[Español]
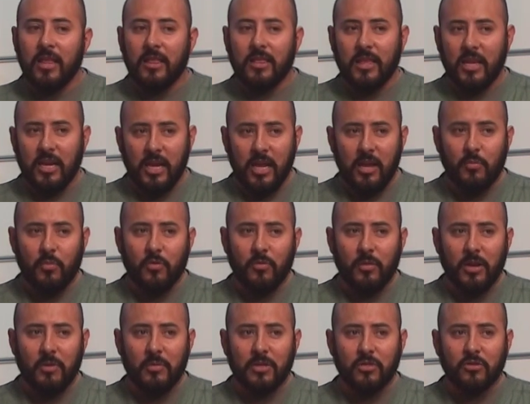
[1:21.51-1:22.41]
Tenía
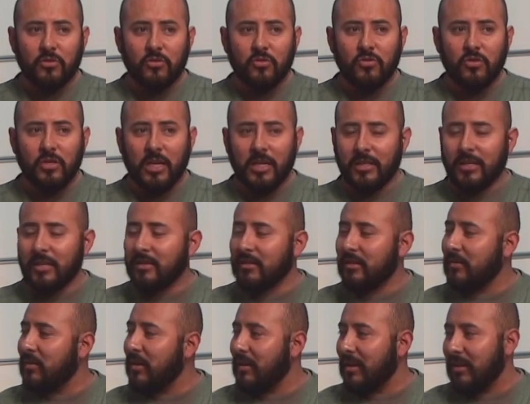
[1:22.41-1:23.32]
problemas con sus
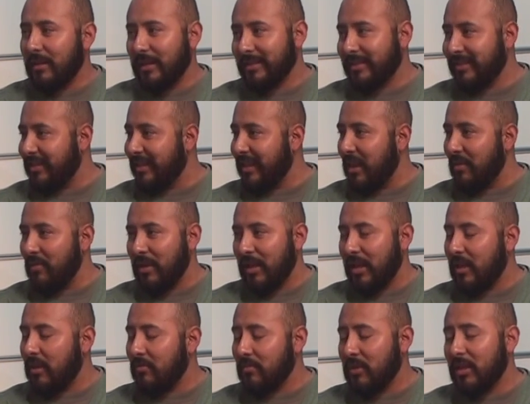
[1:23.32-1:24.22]
dientes,
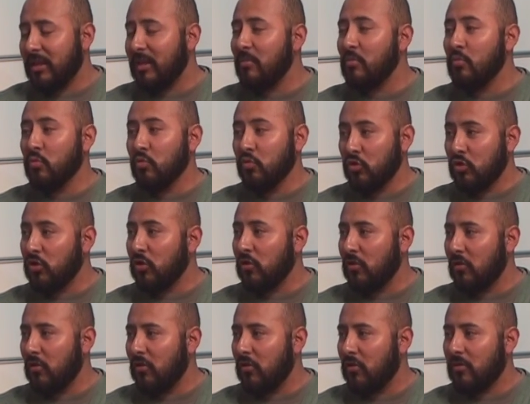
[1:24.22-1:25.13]
extremadamente mucho
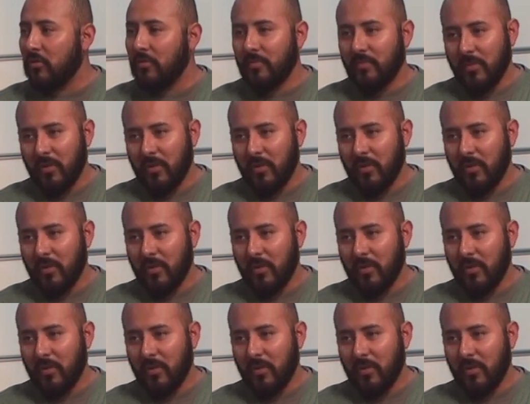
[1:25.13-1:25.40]
dolor,